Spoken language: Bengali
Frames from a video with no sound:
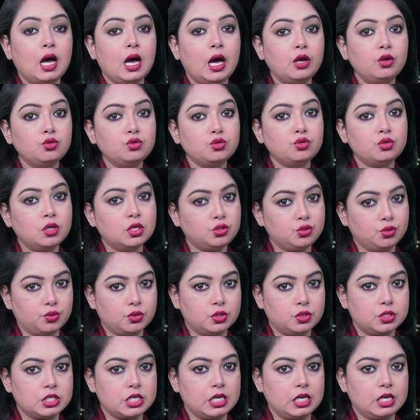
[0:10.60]
আলোচনা
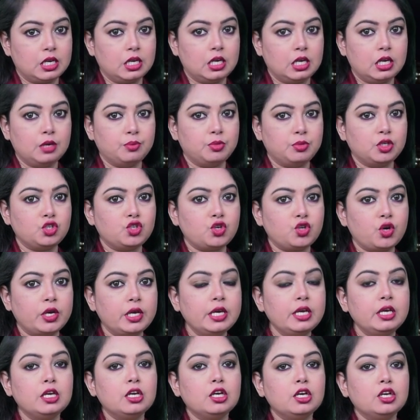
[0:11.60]
চলছে এ
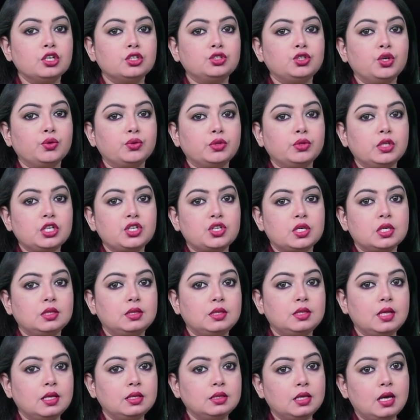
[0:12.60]
বিষয়ে যৌক্তিক
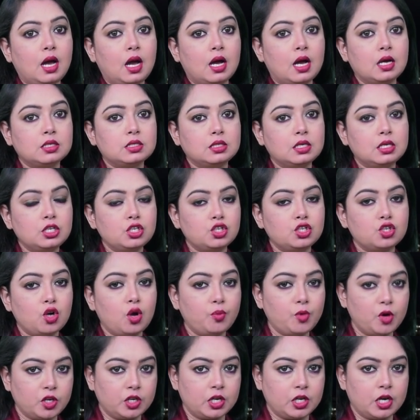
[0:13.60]
সিদ্ধান্তে আসতে
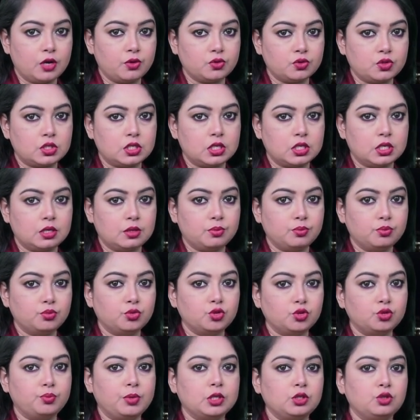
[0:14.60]
সময় নেওয়া হচ্ছে
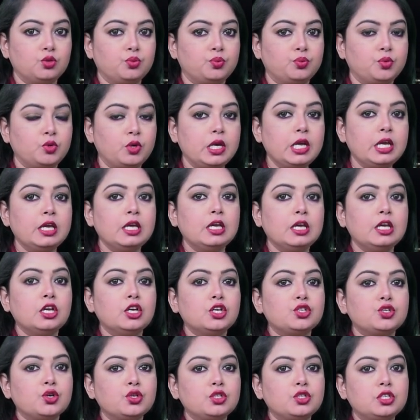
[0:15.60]
বুধবার দুপুরে
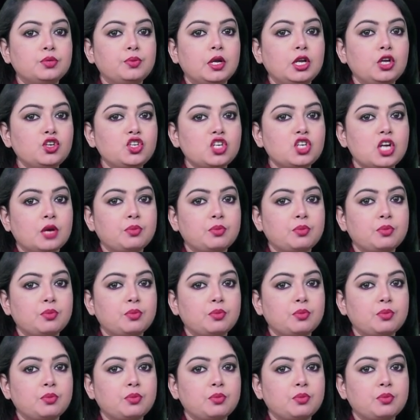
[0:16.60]
সচিবালয়ের